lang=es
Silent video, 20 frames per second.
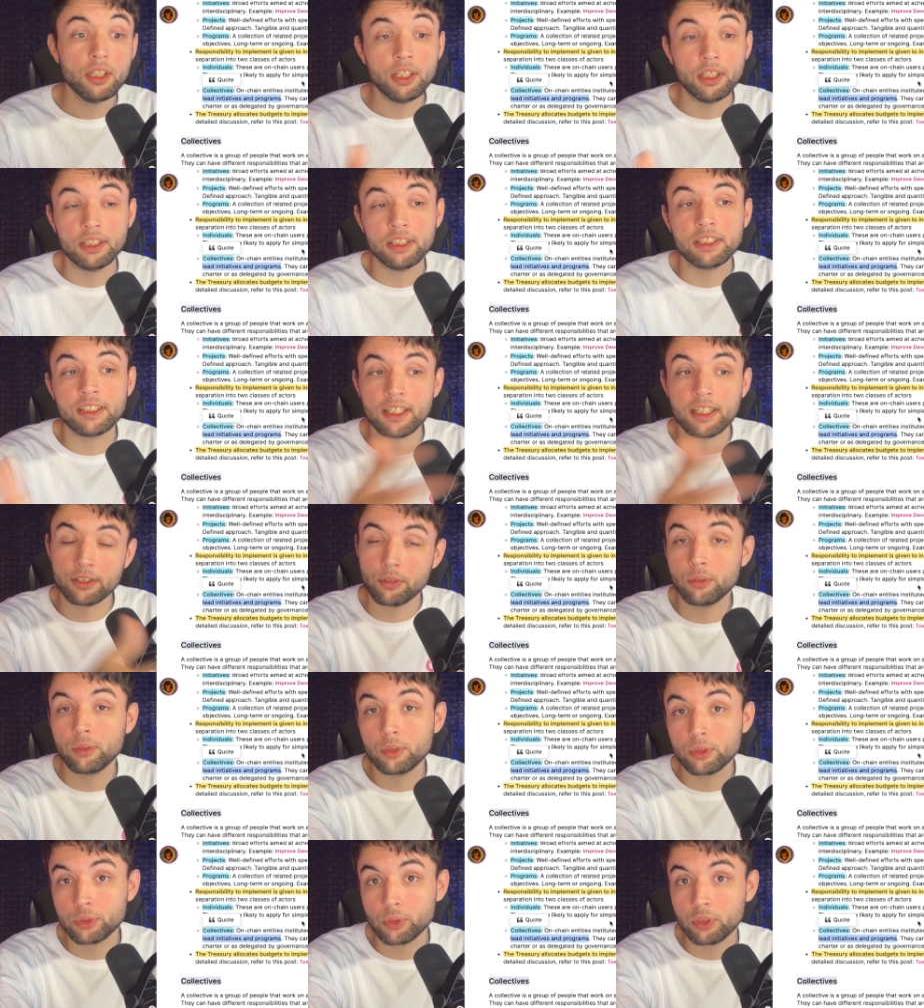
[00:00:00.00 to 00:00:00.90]
En el caso
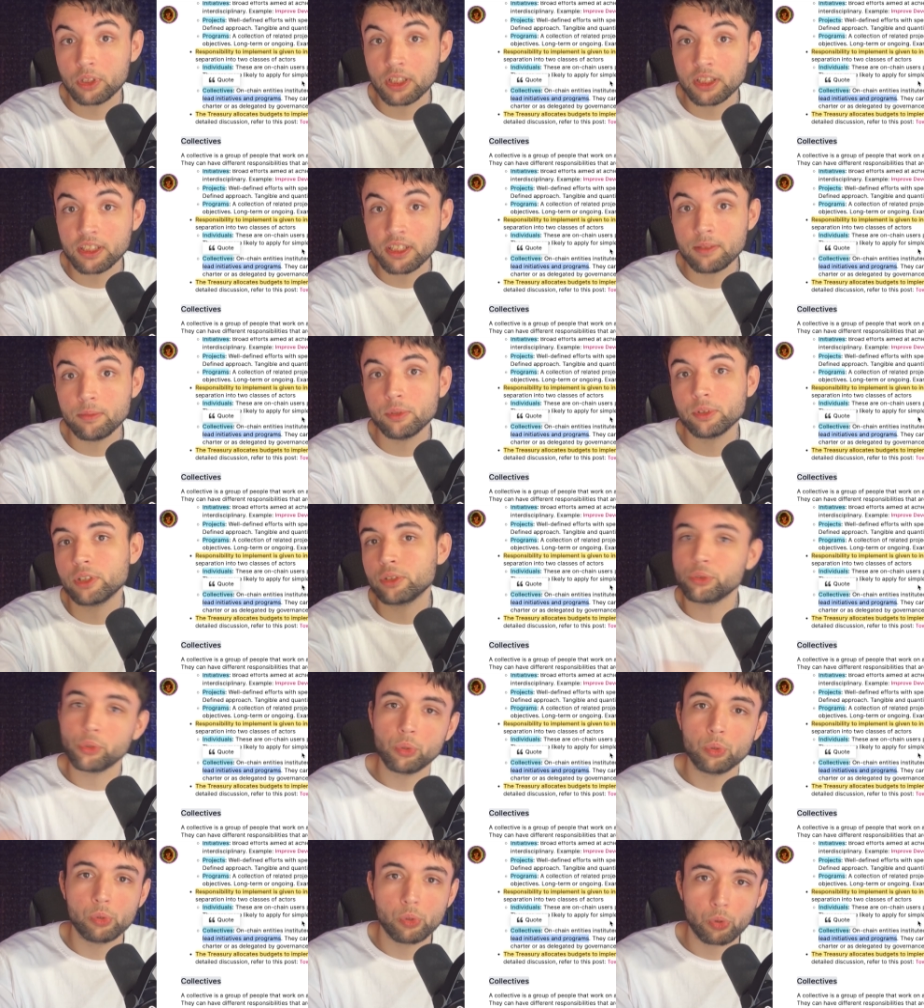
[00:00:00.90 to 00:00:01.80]
de los colectivos es
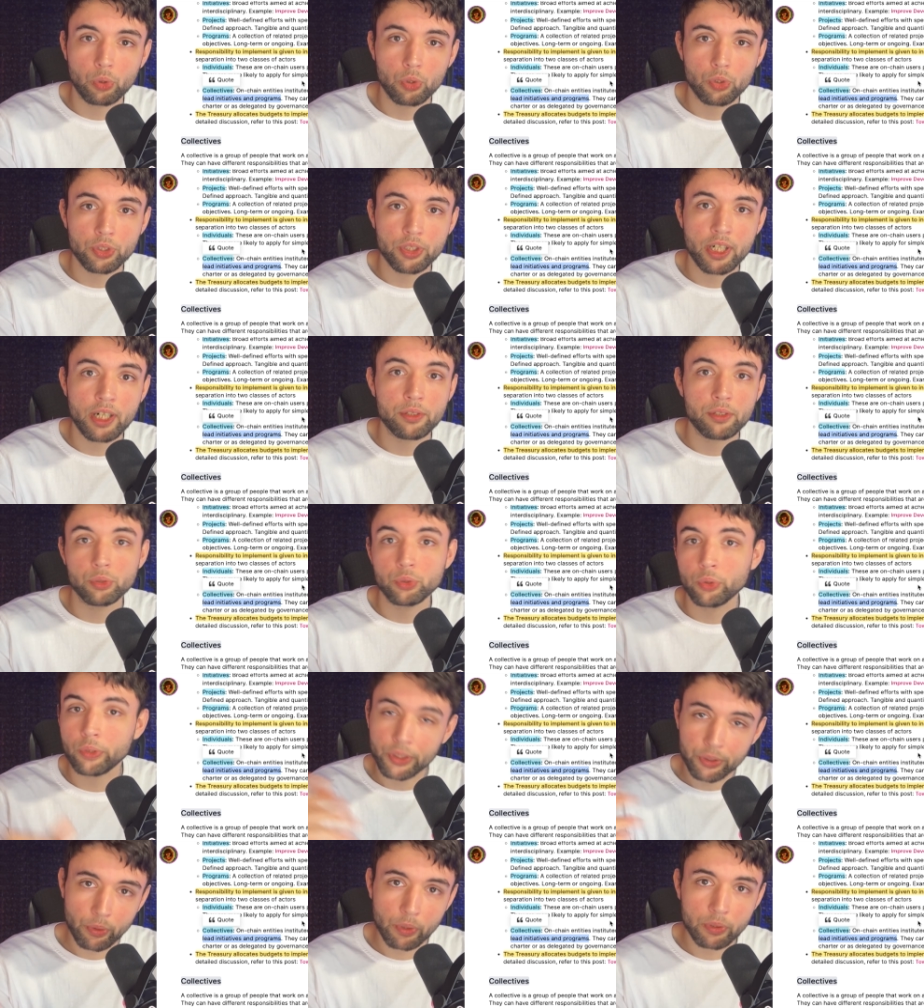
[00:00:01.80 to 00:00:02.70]
todo lo contrario,
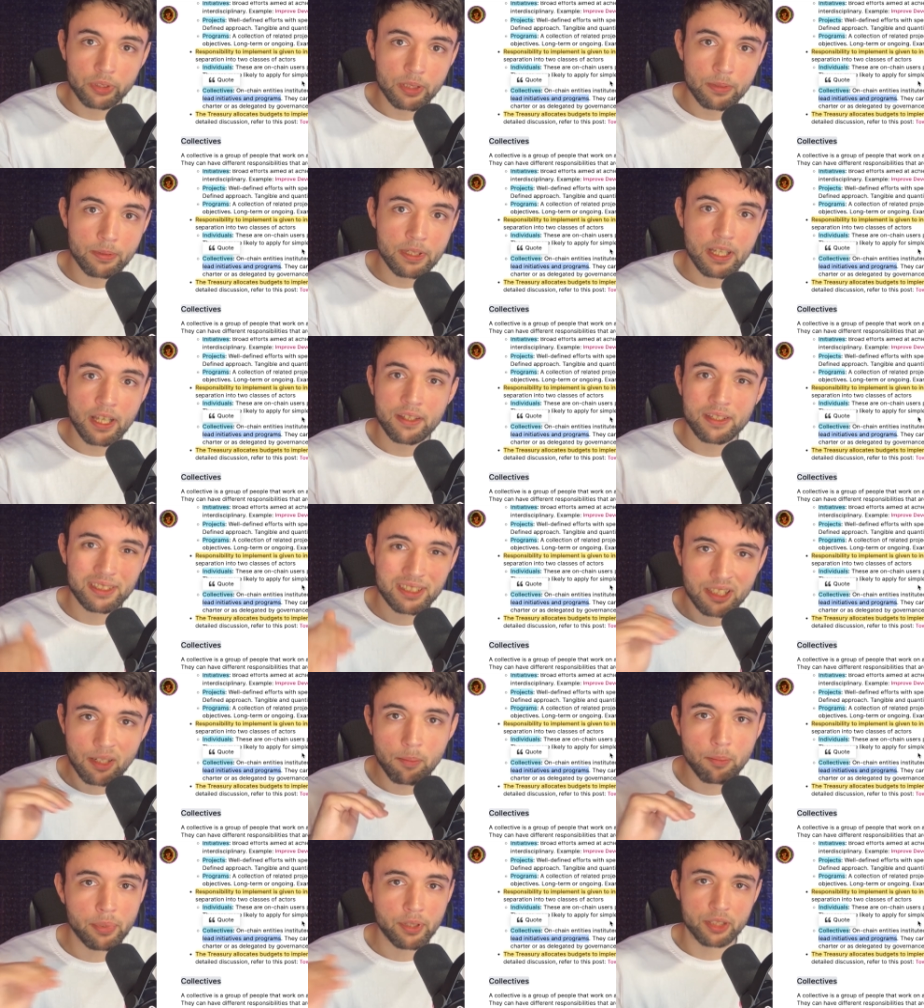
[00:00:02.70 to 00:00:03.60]
toda su actividad
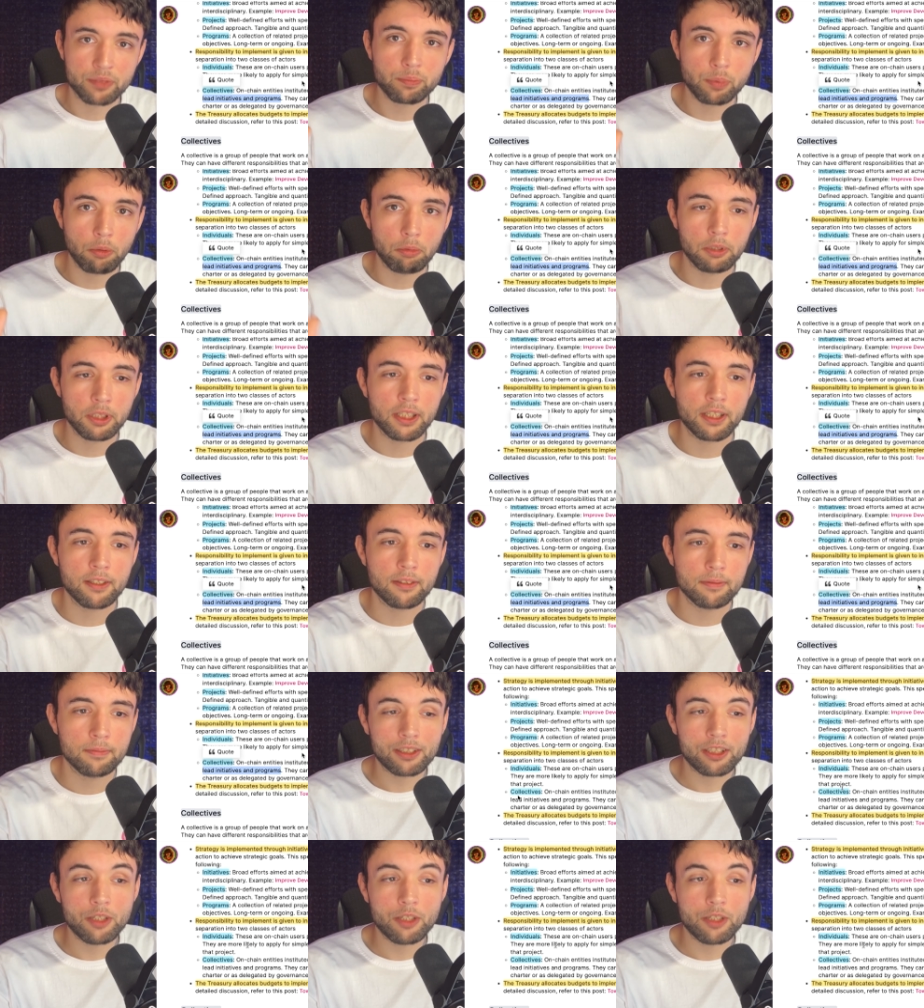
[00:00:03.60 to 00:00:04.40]
siempre es pública.